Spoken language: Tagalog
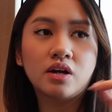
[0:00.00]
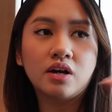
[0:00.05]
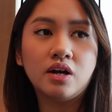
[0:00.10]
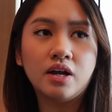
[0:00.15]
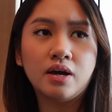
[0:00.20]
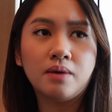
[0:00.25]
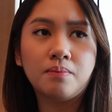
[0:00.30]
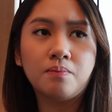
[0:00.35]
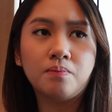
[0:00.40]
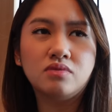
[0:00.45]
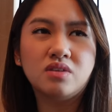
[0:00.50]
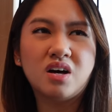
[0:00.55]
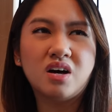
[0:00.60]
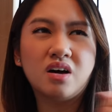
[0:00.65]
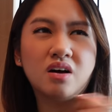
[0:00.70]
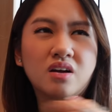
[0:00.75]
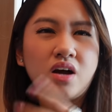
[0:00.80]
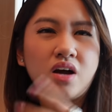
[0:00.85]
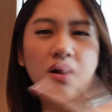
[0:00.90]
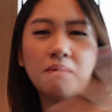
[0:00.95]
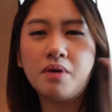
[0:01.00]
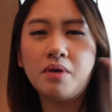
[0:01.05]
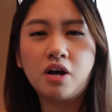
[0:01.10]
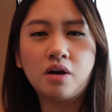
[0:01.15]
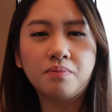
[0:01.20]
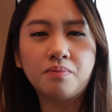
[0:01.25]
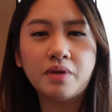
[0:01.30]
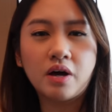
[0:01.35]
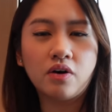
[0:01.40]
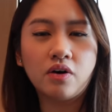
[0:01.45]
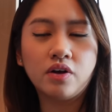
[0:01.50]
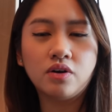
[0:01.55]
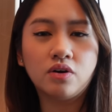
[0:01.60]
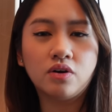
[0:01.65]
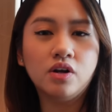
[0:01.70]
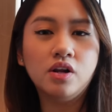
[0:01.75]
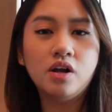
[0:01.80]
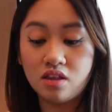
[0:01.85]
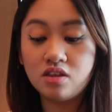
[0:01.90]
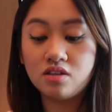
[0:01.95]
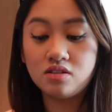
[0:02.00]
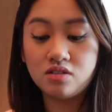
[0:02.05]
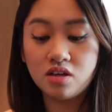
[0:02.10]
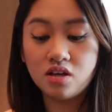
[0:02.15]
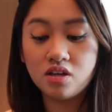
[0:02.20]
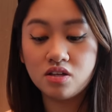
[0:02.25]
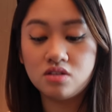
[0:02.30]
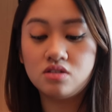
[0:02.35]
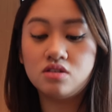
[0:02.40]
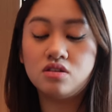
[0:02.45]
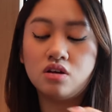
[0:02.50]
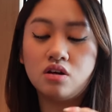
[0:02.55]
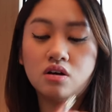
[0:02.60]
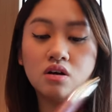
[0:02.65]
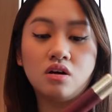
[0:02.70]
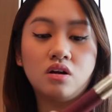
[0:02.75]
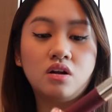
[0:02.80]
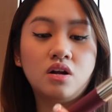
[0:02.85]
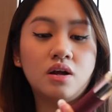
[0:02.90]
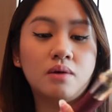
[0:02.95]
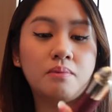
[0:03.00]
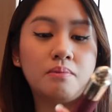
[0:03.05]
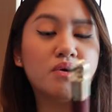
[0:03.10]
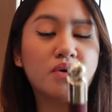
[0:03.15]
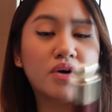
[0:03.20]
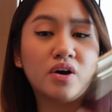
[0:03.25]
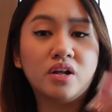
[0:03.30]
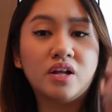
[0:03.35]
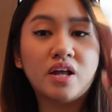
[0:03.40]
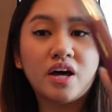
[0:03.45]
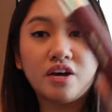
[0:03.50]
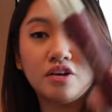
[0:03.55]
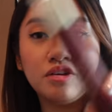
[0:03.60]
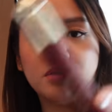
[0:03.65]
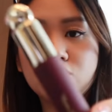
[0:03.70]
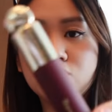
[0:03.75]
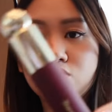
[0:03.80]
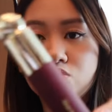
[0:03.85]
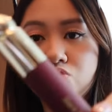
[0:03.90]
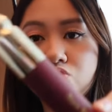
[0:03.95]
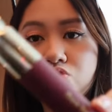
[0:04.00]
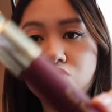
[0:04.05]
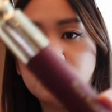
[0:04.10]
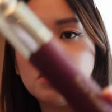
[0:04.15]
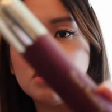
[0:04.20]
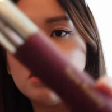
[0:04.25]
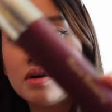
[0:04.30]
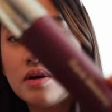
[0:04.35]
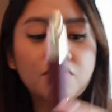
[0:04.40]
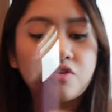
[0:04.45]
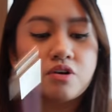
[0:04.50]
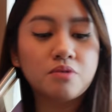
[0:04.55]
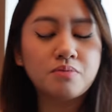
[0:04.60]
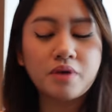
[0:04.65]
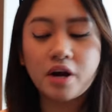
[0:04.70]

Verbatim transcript: clip na naka-makeup na ako and all. This is the lip oil I used from